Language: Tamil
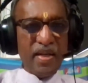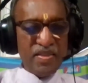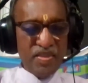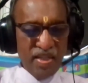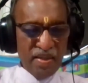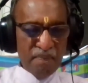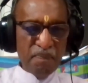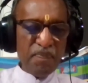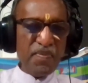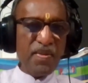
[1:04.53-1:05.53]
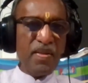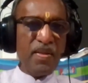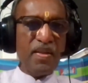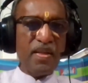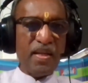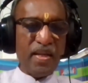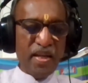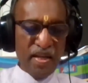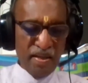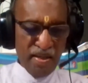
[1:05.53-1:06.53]
நிகழ்ச்சியை
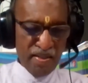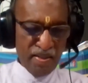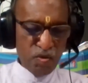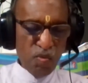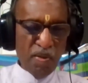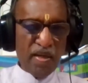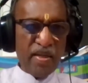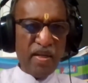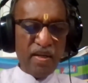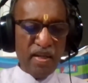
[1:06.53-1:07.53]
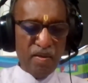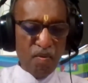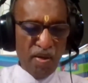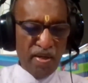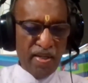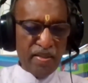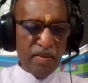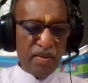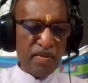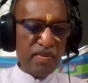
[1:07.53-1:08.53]
இங்கே இந்த ஜூம் அரங்கில் என்னோடு
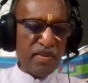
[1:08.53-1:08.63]
இணைந்து